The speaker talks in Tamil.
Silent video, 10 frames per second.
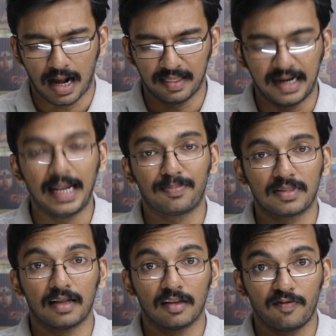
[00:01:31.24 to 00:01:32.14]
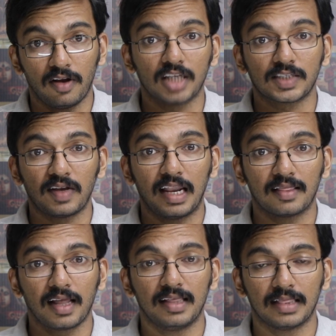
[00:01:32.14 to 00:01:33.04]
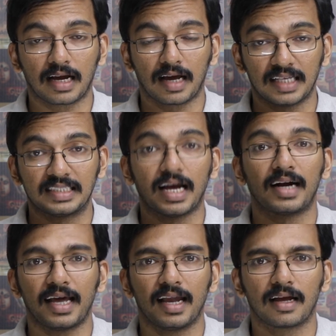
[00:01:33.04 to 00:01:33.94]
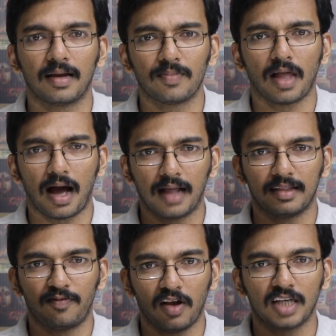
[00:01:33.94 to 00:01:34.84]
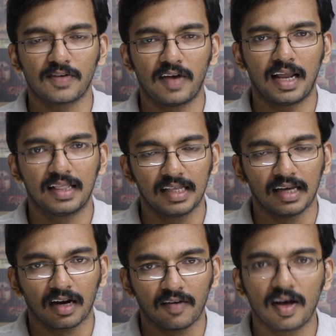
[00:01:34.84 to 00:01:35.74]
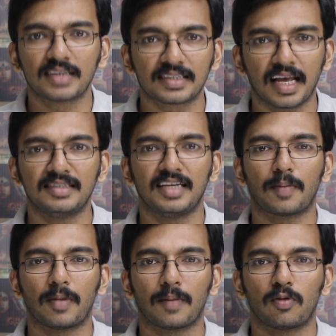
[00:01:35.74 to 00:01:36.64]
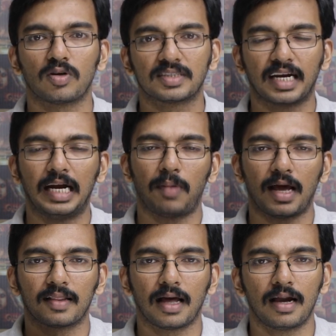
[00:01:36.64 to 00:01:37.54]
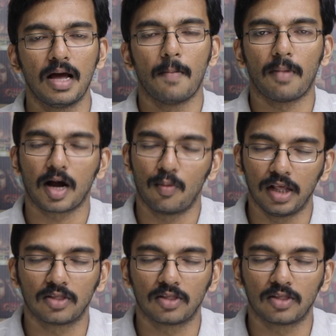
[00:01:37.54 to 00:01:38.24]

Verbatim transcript: அந்த டெப்த் அந்த ஃபிலாசபிலேருந்து தான் இந்த கதை ஸ்டார்ட் ஆகிருக்கு அந்த ஃபிலாசபிலேருந்து ரிவர்ஸ் என்ஜினியர் பண்ணப்பட்ட ஒரு ஸ்க்ரீன் பிளேயாக தான் மகாமுனி